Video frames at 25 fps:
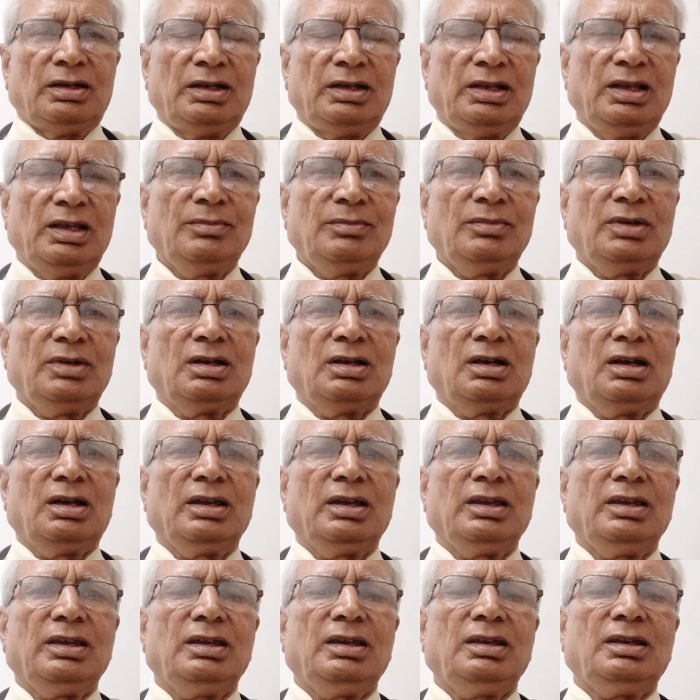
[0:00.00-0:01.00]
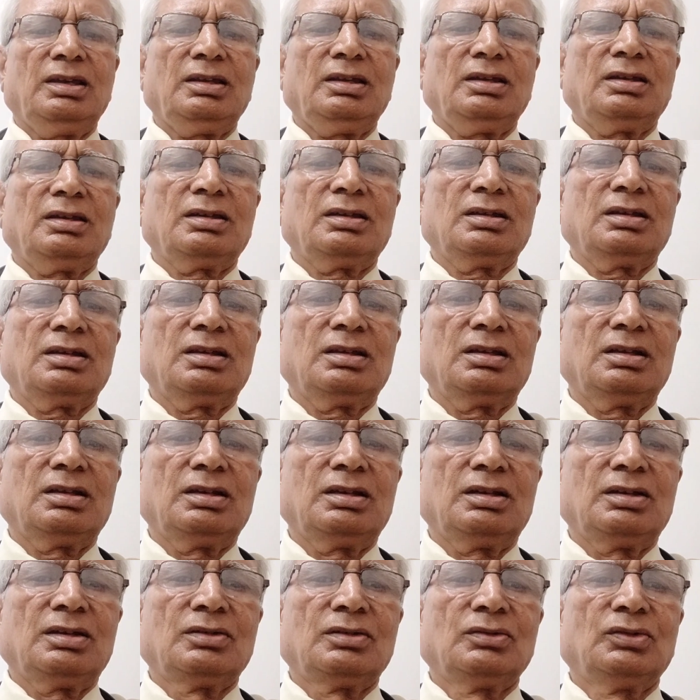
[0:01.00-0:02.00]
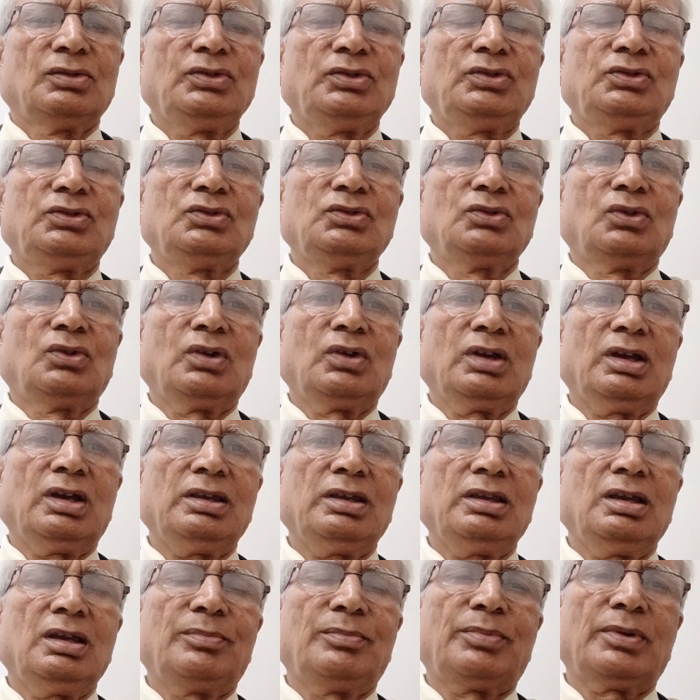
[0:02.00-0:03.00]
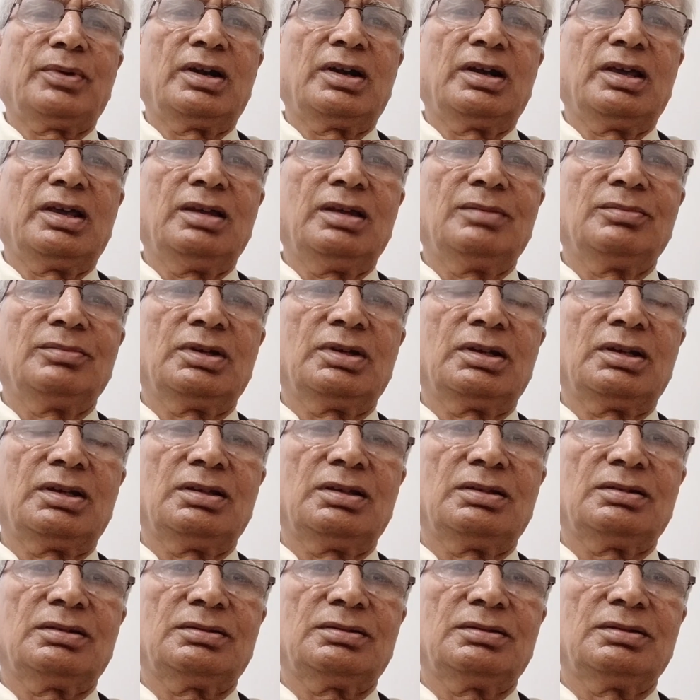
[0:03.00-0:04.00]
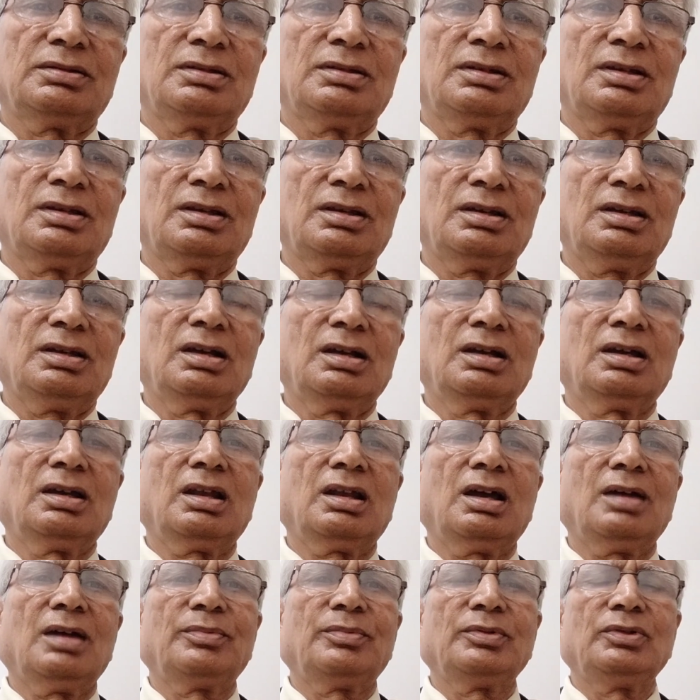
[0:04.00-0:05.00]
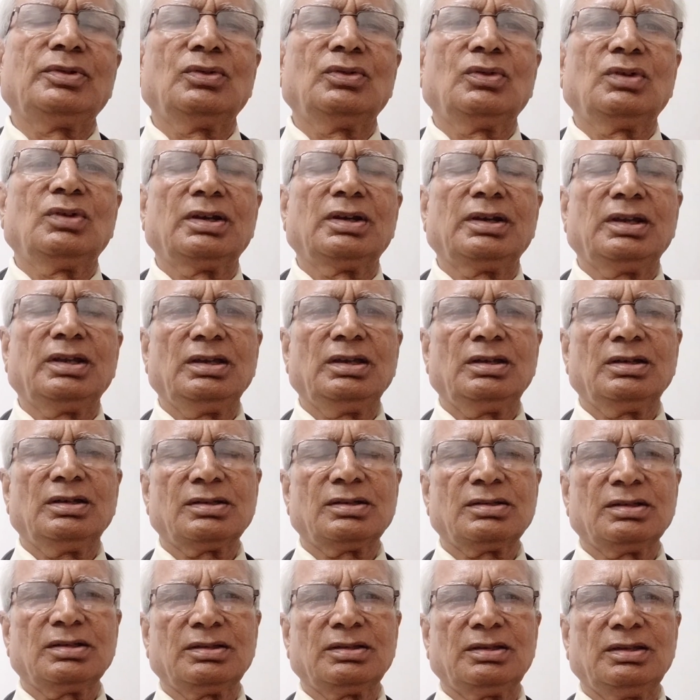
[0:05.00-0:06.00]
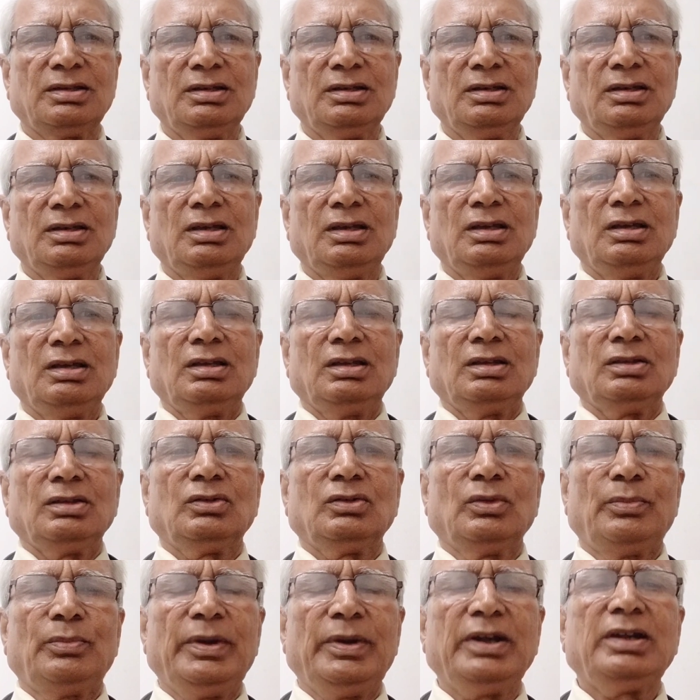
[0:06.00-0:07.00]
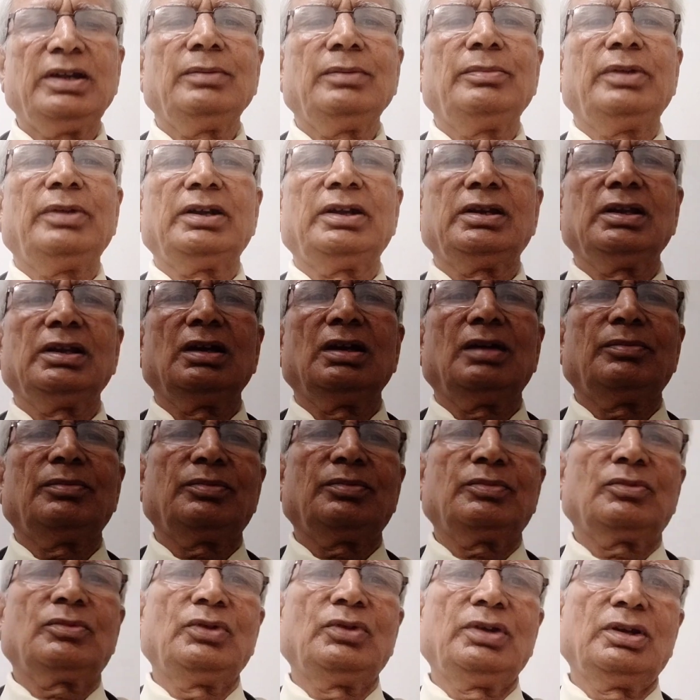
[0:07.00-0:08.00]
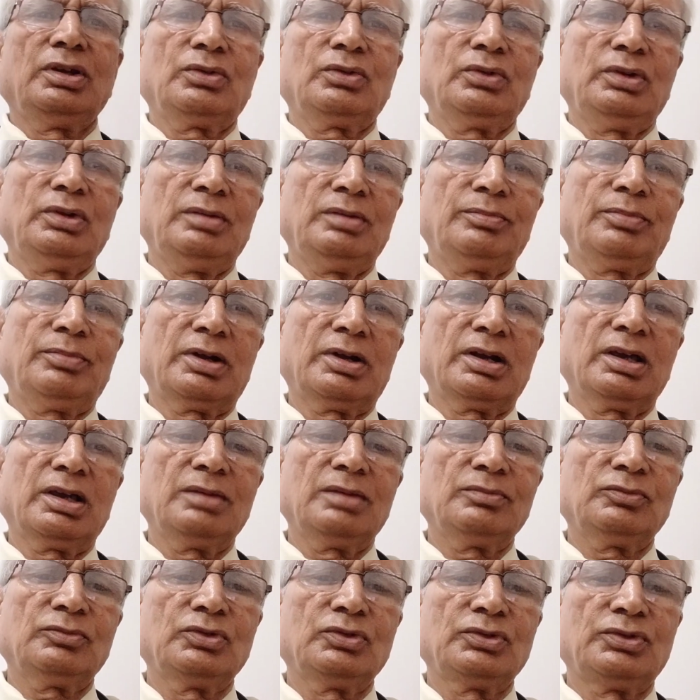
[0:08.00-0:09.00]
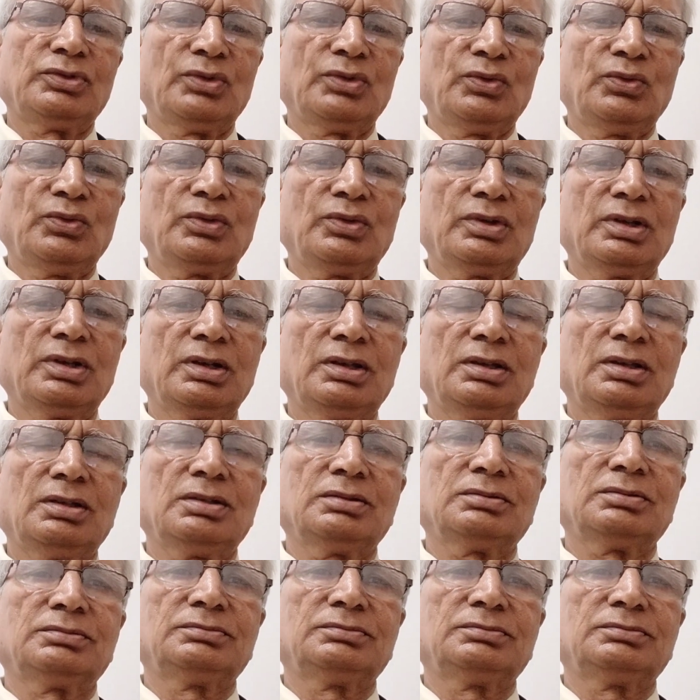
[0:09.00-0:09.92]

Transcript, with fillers: नियम आगे हैं रोज़ योगा या प्राणायाम करें अगर आप योगा नहीं कर सकते तो बैठे बैठे आप कोई ना कोई प्राणायाम तो ज़रूर करें